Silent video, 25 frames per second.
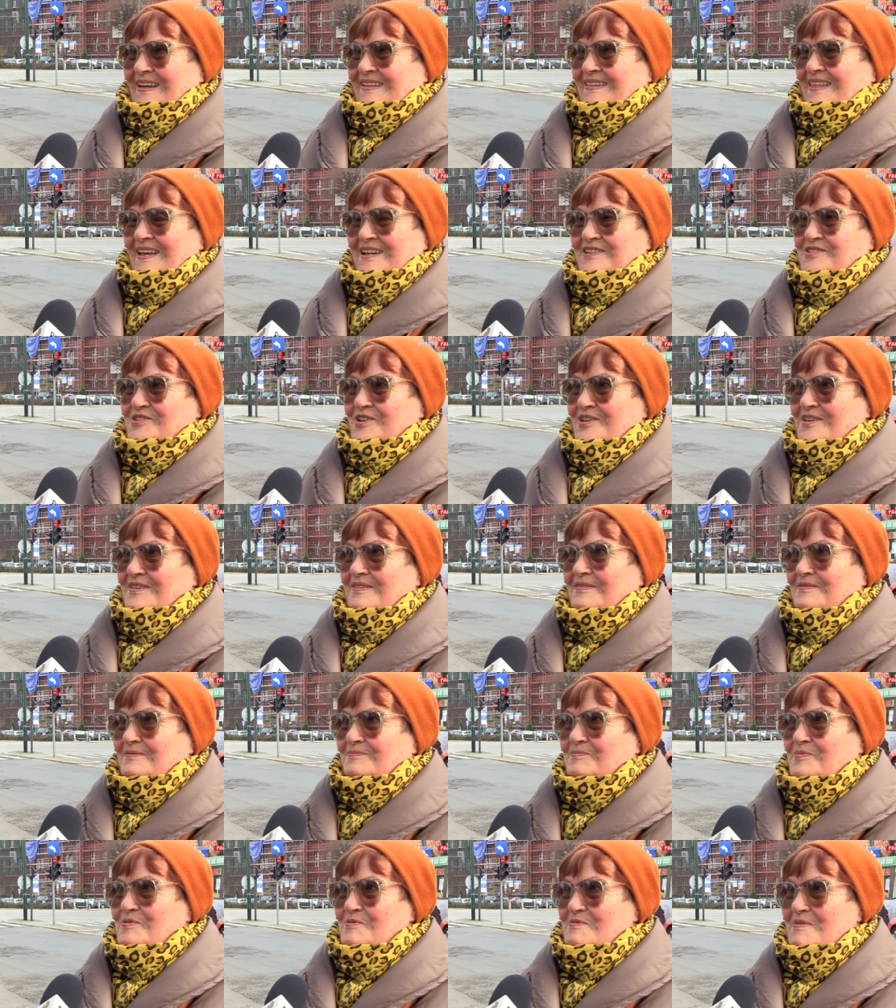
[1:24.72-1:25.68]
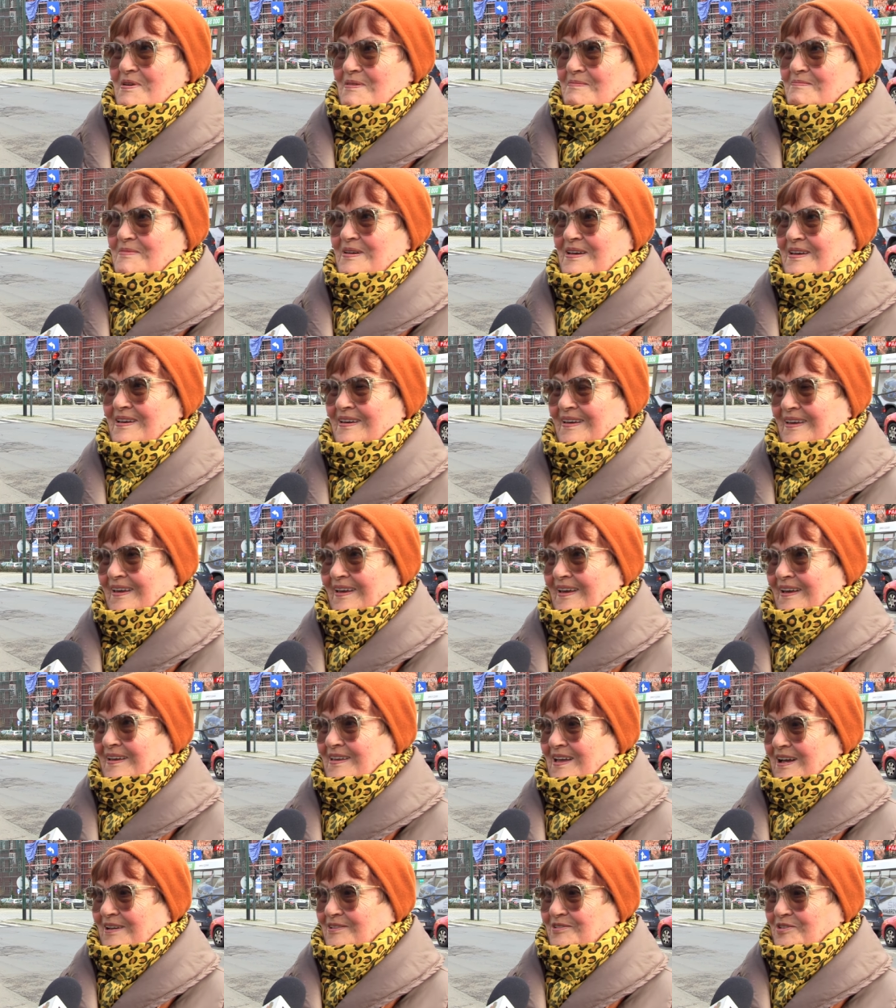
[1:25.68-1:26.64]
Także byłam,
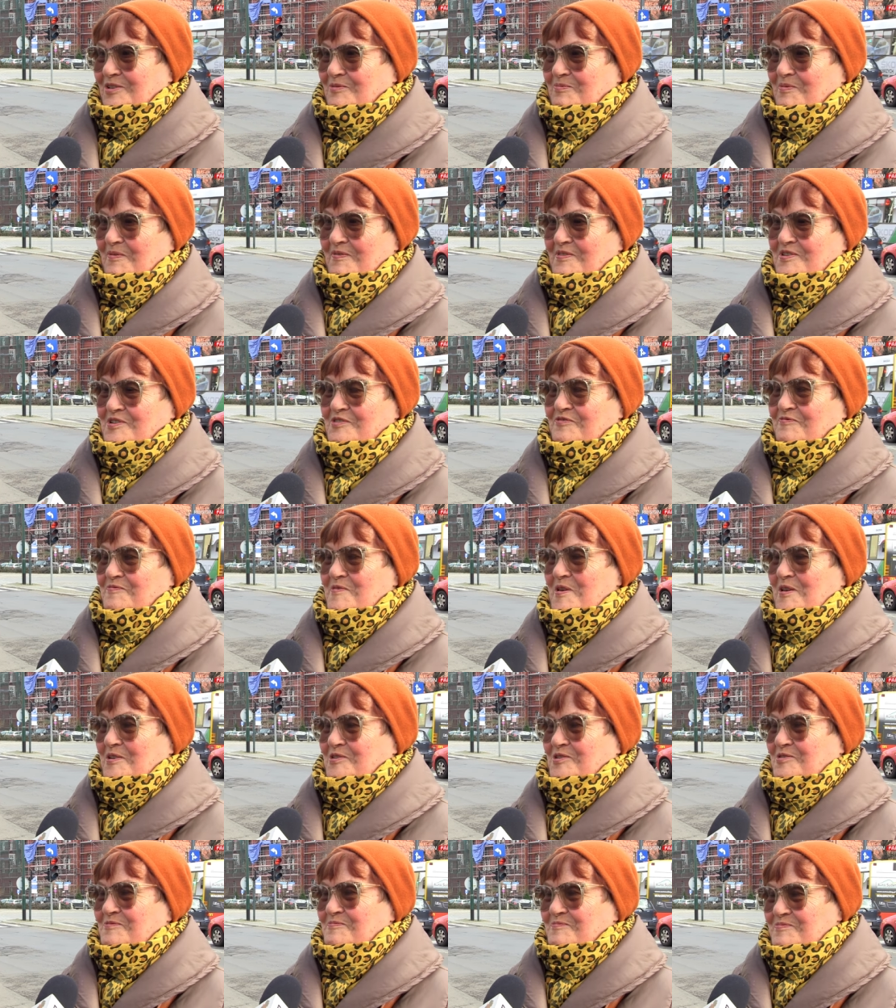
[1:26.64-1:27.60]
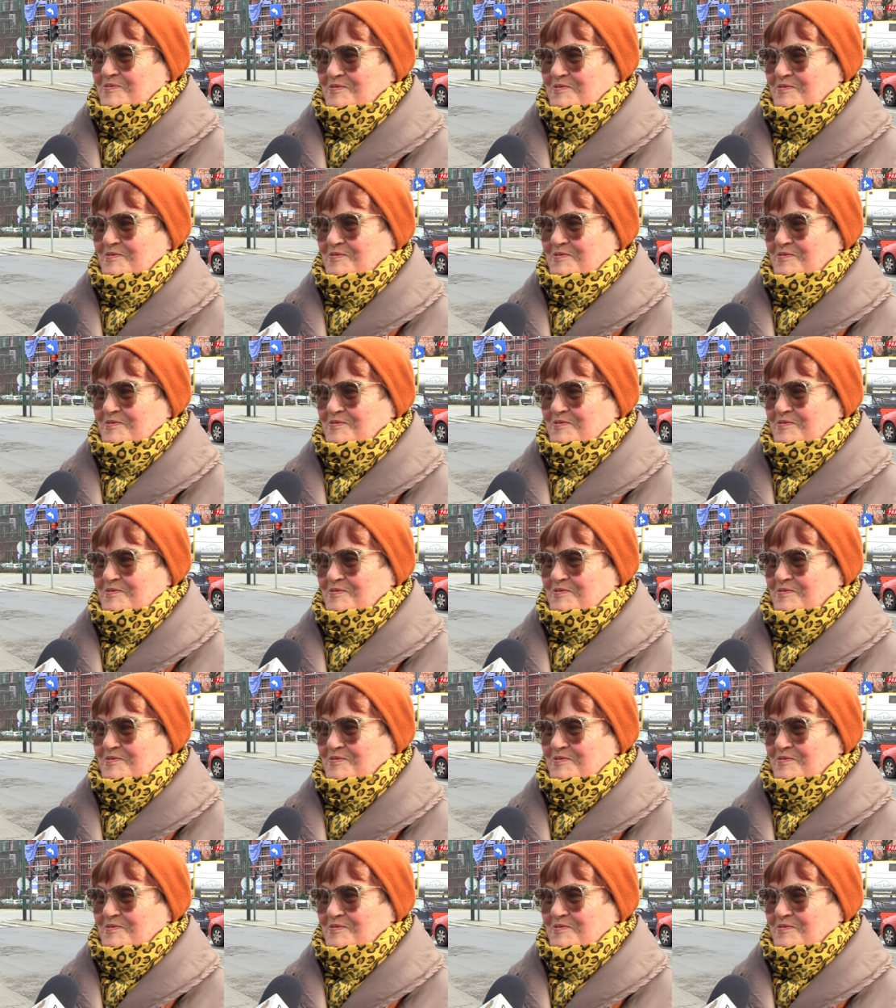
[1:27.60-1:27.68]
jak to powiedzieć, w pierwszym